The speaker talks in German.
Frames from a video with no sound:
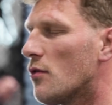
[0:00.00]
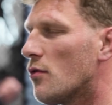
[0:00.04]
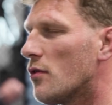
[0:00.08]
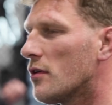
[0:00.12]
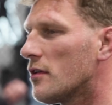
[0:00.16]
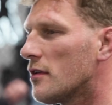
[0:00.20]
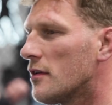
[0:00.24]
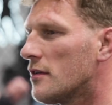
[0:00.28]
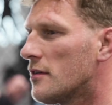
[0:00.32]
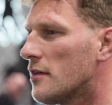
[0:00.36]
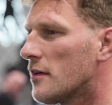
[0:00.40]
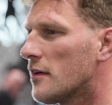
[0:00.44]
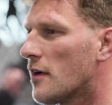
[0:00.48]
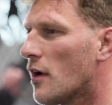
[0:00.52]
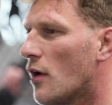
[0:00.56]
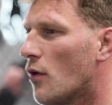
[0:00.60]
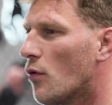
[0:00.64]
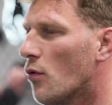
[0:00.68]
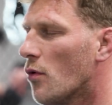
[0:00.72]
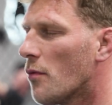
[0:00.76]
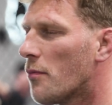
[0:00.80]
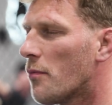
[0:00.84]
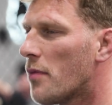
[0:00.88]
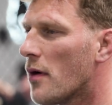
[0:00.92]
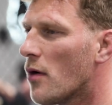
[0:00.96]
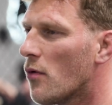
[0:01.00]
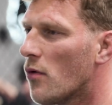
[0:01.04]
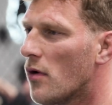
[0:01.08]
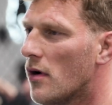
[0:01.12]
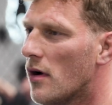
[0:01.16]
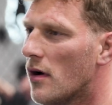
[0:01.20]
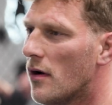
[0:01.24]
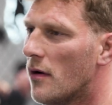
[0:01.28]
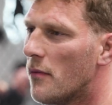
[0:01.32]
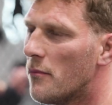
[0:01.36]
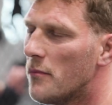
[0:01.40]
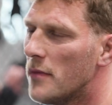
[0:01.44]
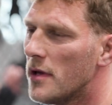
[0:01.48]
ordentliche
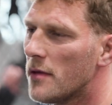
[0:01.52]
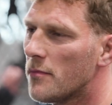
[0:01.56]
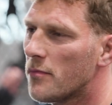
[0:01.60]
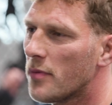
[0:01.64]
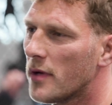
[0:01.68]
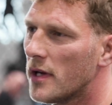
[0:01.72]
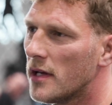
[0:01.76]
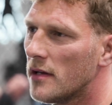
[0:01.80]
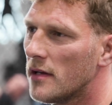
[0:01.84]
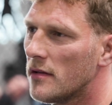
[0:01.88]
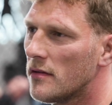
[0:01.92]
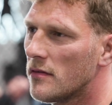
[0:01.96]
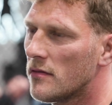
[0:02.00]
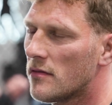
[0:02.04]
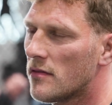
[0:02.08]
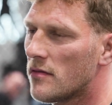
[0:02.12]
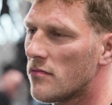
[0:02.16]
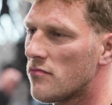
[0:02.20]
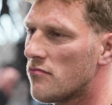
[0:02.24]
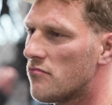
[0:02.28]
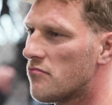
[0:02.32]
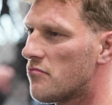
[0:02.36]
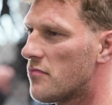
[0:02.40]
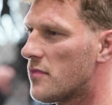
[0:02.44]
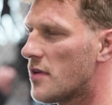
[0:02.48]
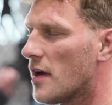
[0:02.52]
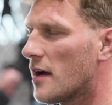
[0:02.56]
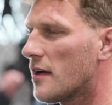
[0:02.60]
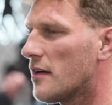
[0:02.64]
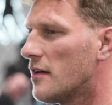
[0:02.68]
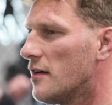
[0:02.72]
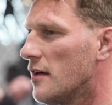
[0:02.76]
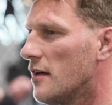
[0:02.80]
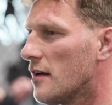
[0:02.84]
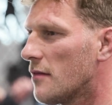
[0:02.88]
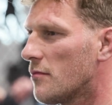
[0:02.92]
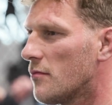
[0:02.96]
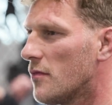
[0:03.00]
K.O.-Power mitbringt,
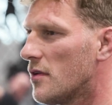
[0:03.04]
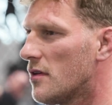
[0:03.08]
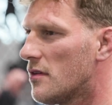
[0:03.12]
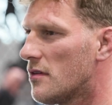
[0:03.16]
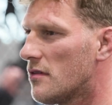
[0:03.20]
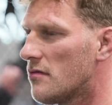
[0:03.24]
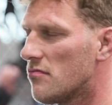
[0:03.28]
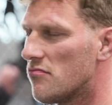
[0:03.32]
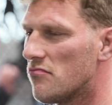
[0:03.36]
tangiert mich